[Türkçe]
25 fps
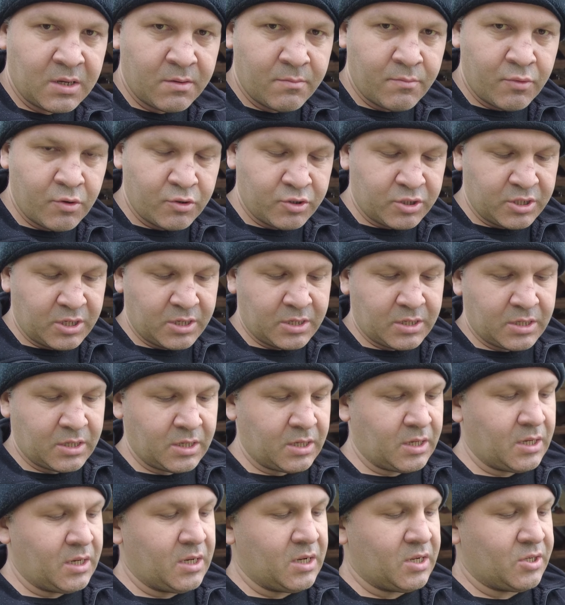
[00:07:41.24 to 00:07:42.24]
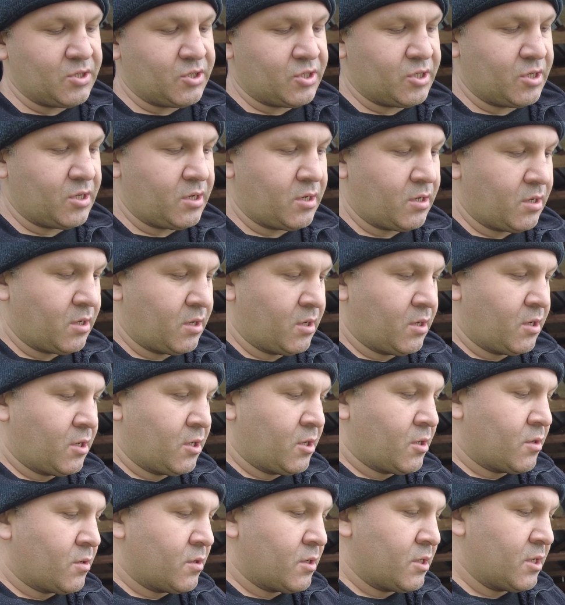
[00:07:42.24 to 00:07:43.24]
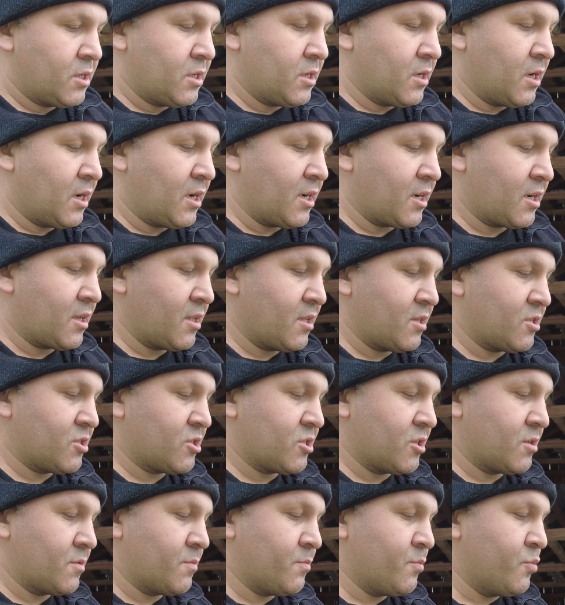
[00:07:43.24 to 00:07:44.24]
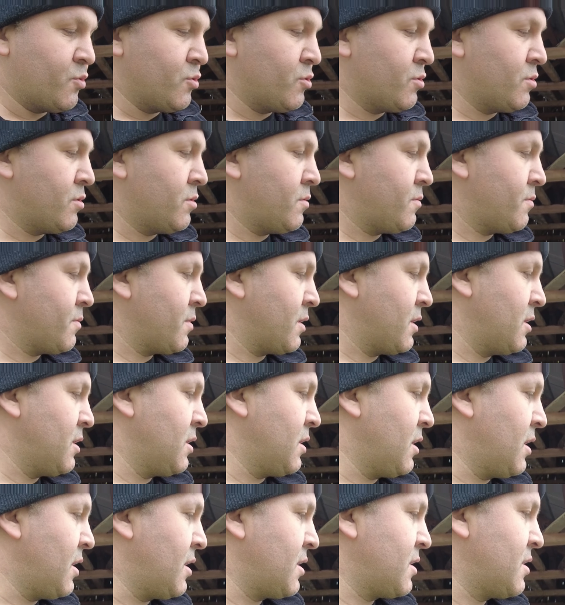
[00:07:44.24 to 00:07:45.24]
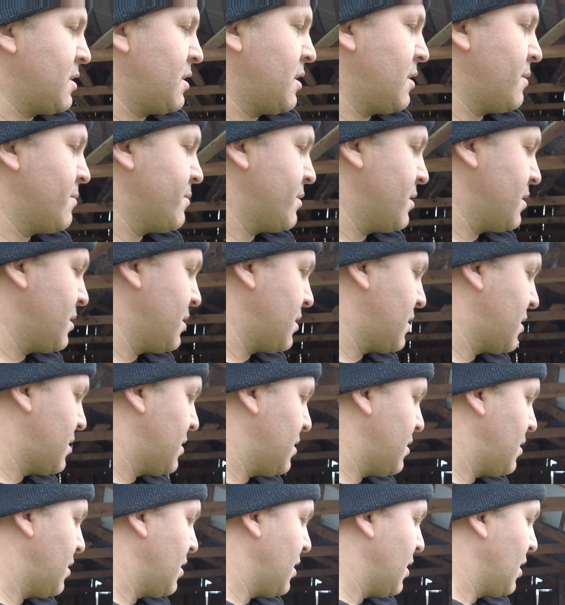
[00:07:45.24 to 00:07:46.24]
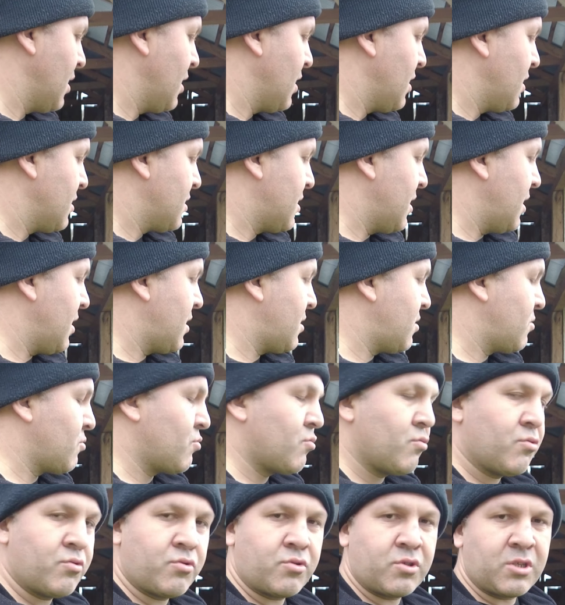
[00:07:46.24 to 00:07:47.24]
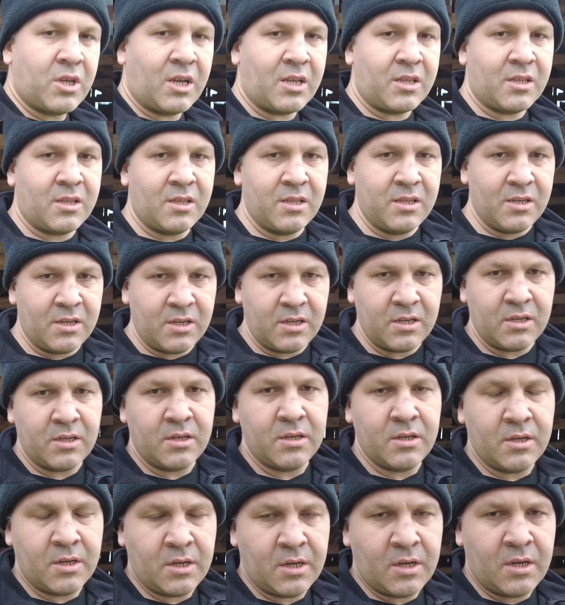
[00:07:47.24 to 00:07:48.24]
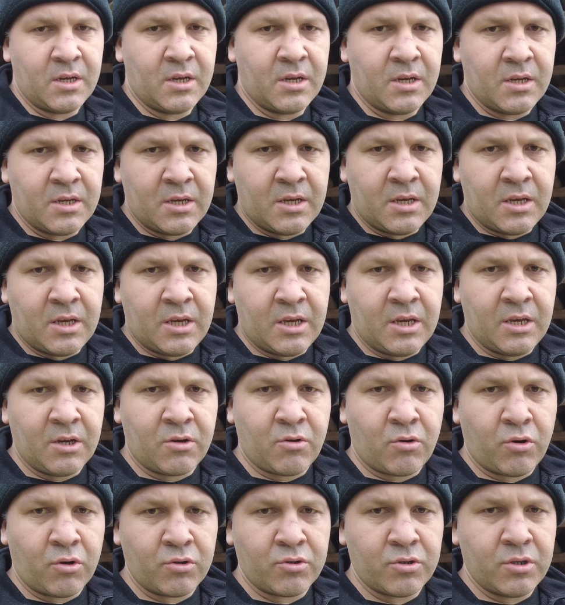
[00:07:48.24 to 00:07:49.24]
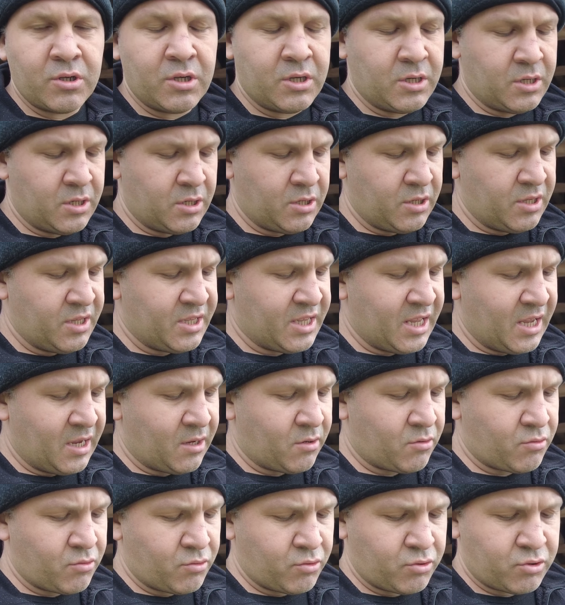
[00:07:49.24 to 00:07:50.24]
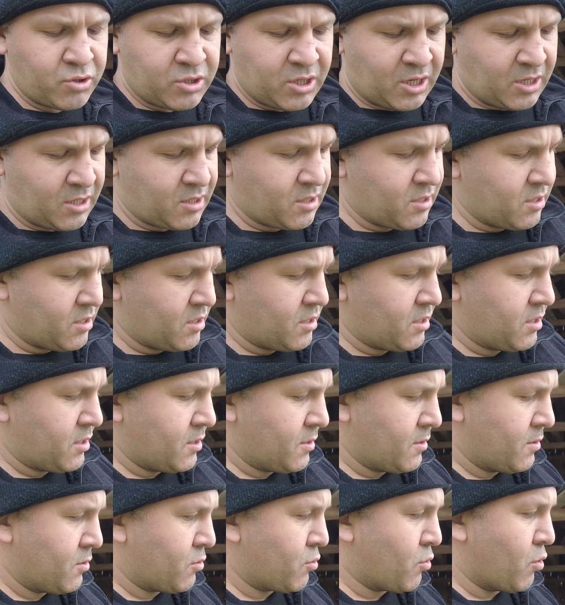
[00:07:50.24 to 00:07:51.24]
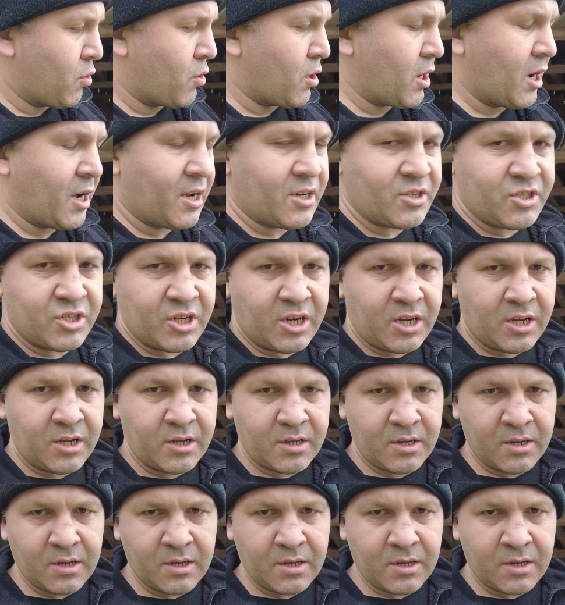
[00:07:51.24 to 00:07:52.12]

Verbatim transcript: böcek ilacı. Ee, arkadaşlar bunu e, Aydın abi dedi ki tek ruhsatlı e, koz, e, tek ruhsatlı kokarca